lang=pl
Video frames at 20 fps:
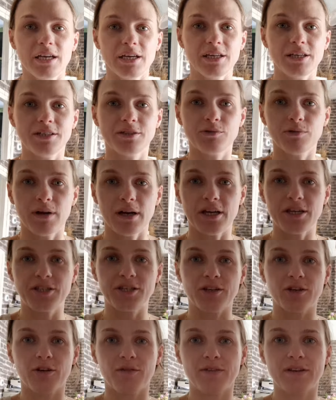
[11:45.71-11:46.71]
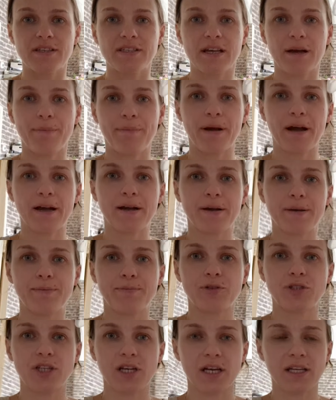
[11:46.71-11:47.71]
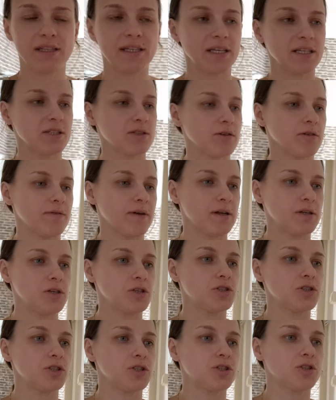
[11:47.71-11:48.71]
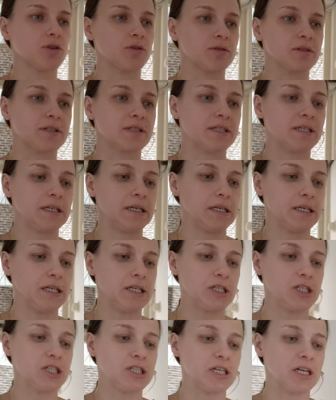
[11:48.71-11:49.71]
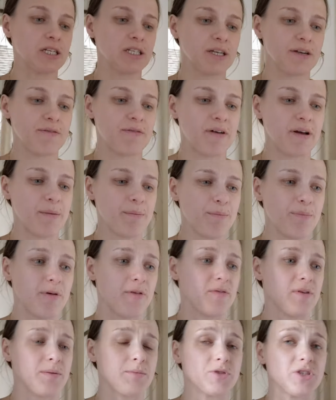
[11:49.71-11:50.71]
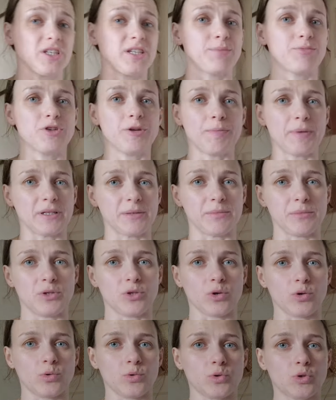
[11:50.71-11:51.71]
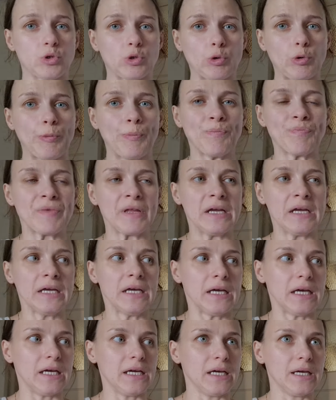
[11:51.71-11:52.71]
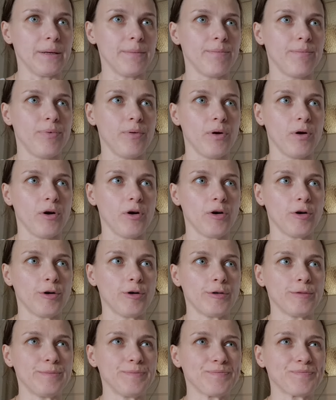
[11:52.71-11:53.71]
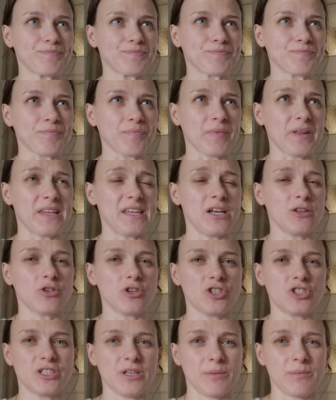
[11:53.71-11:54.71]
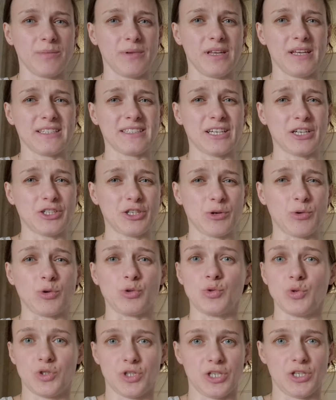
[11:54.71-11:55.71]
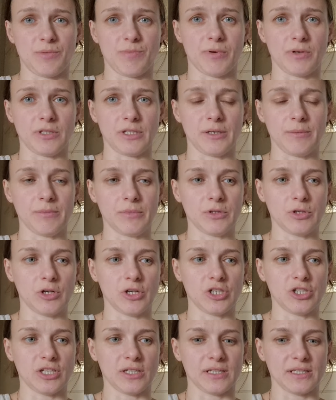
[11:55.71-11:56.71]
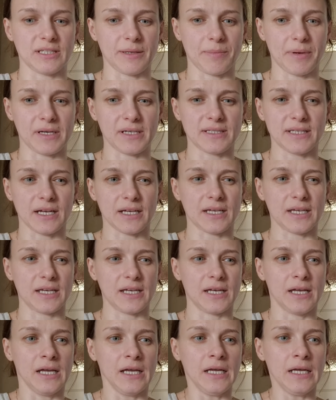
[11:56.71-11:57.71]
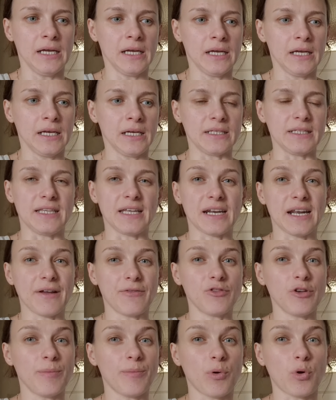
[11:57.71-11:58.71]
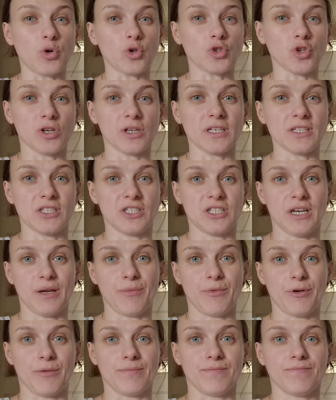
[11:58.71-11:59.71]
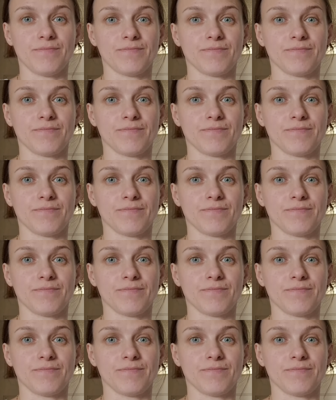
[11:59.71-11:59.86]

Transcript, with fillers: I słuchajcie, nowy zapach przetestowany, czyszczący i szczerze Wam powiem, że nie przypadł mi do gustu, y, bo mm, nie dość, że mnie zaczęło dusić po nim, to jeszcze ten zapach jest taki drewno połączone z ziemią.